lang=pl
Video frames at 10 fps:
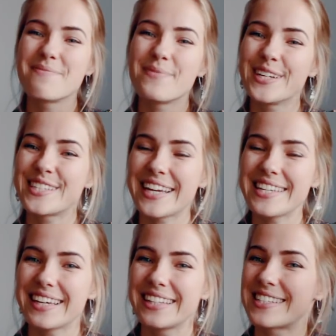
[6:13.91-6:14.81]
moja
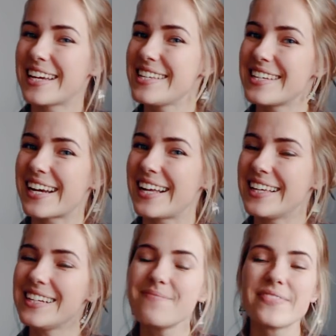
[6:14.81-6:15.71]
trzecia, trzecia
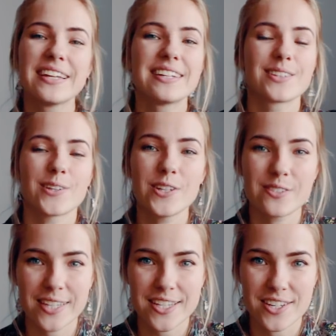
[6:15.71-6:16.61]
rada to
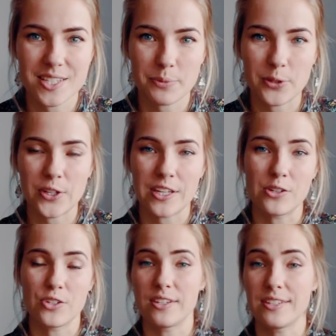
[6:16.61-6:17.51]
jest właśnie
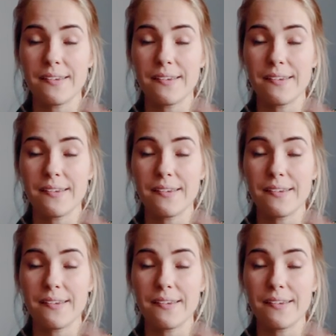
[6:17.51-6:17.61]
spontaniczność.